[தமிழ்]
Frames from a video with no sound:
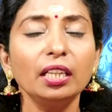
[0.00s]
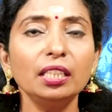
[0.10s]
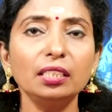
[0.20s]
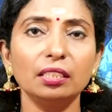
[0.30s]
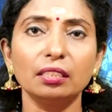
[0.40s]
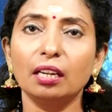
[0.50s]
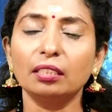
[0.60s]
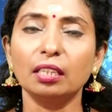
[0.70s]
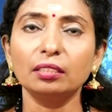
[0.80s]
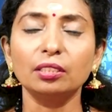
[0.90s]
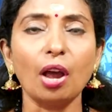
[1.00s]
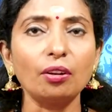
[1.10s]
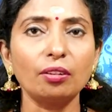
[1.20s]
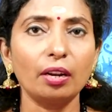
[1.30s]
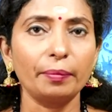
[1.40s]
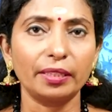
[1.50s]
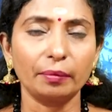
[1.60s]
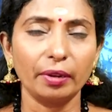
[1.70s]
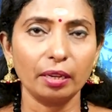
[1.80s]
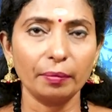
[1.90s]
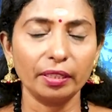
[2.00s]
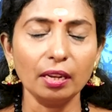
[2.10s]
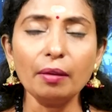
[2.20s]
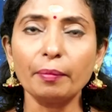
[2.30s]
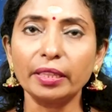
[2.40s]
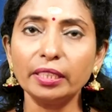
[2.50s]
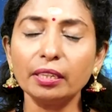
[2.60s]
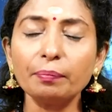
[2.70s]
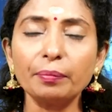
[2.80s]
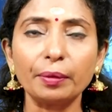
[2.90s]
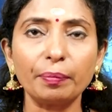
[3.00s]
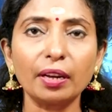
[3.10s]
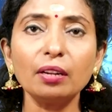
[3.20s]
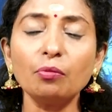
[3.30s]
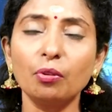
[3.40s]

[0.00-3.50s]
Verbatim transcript: இன்று அதாவது ராகு காலம் எத்தனை மணிக்குன்னு பார்த்தீங்கன்னா மதியம் பிற்பகல்